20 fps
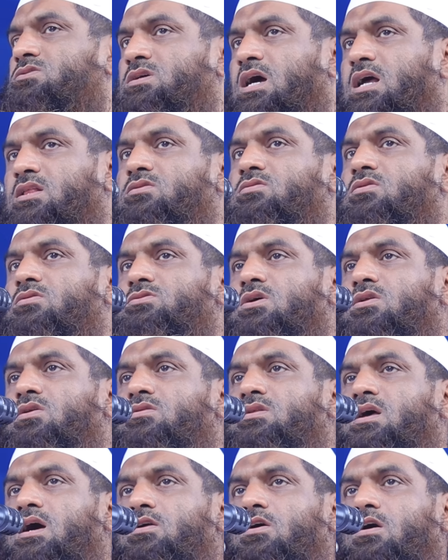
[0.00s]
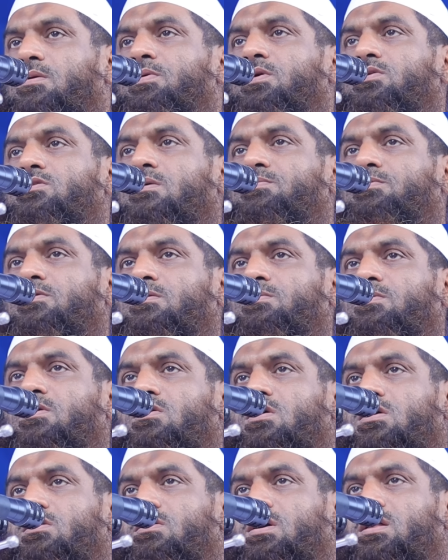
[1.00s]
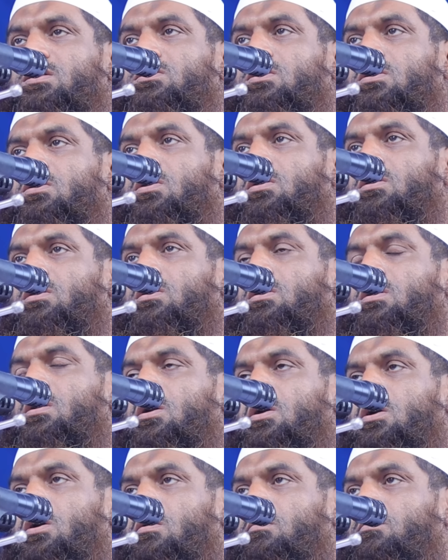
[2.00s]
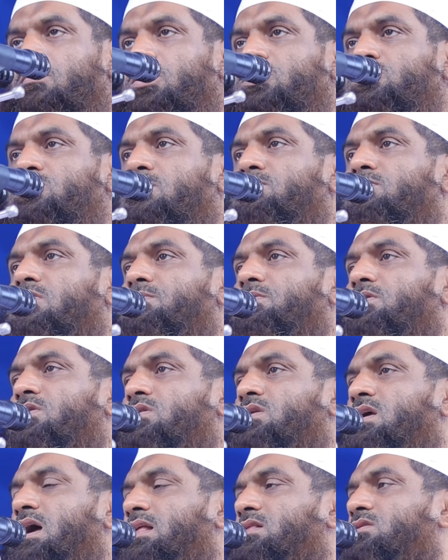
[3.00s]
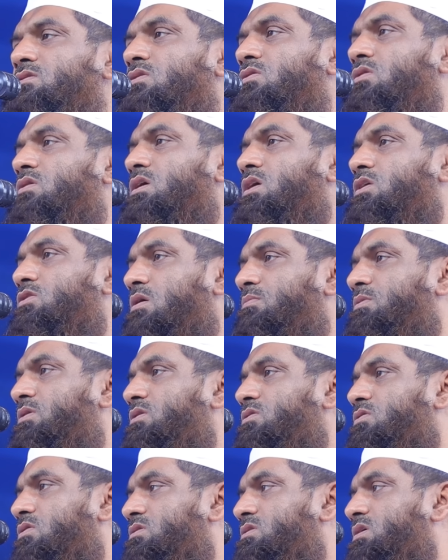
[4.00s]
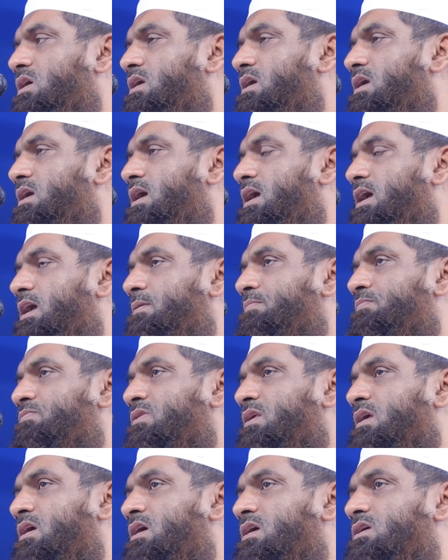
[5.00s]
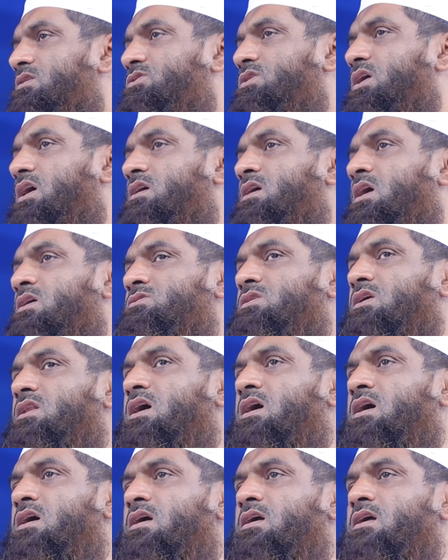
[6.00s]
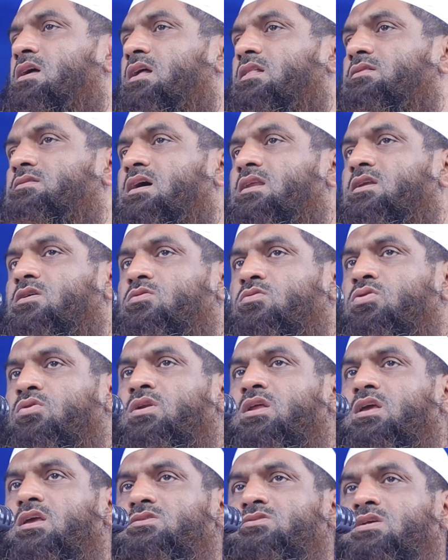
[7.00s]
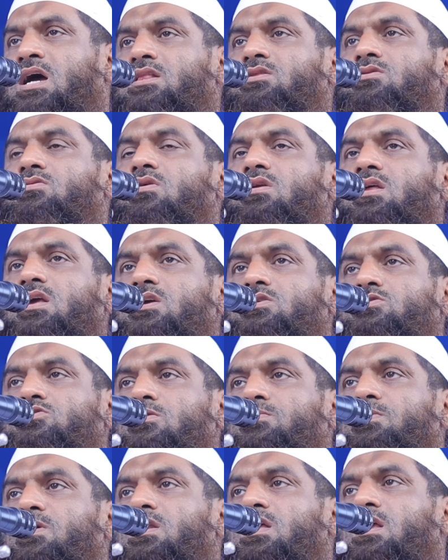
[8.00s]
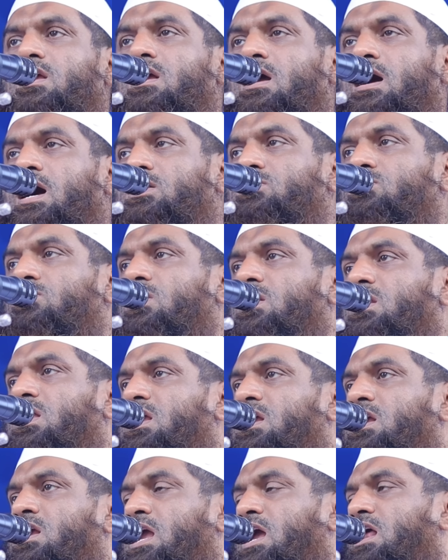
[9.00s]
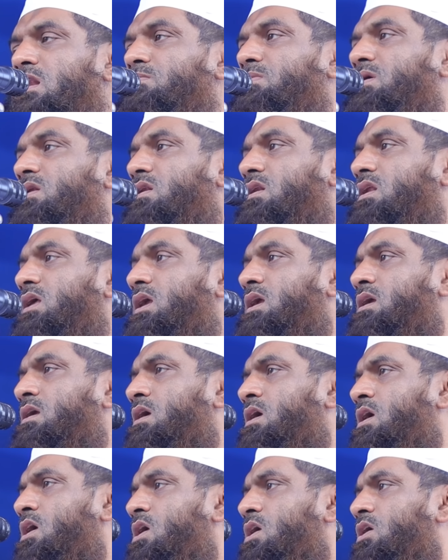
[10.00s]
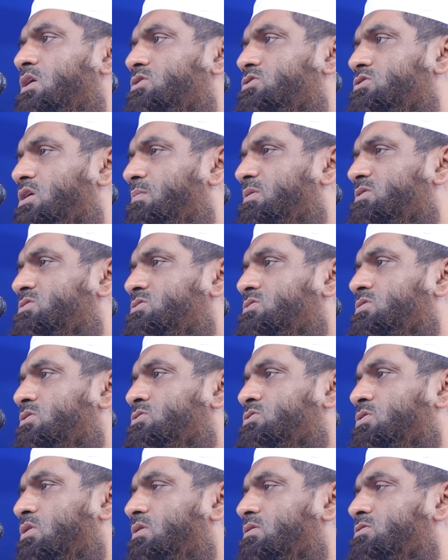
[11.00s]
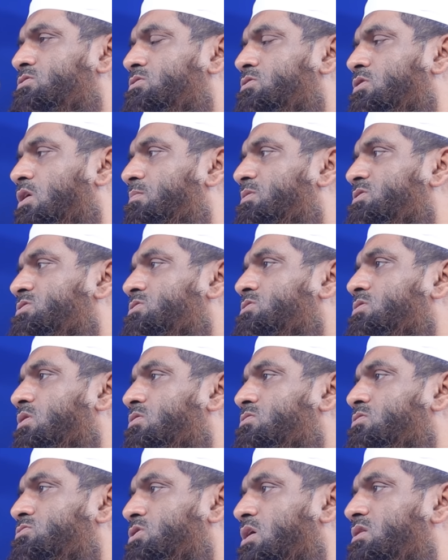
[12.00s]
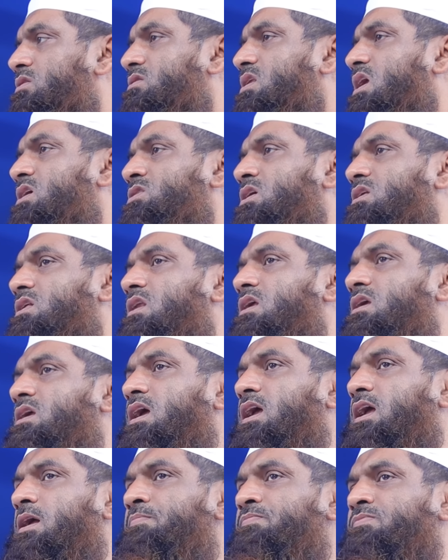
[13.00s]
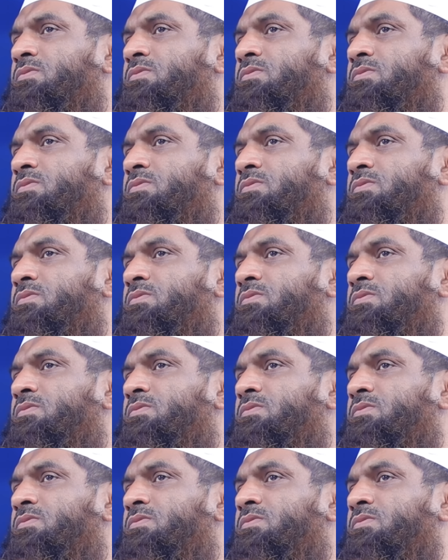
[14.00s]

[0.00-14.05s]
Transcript: ছাত্র জনতার অভূতপূর্ব গণ আন্দোলন বৈষম্য বিরোধী আন্দোলনকে দমন করতে গিয়ে শেখ হাসিনা তার খুনি ছাত্রলীগ যুবলীগ হাতুরি লীগ হেলমেট লীগ সমস্ত সমস্ত সন্ত্রাসীদেরকে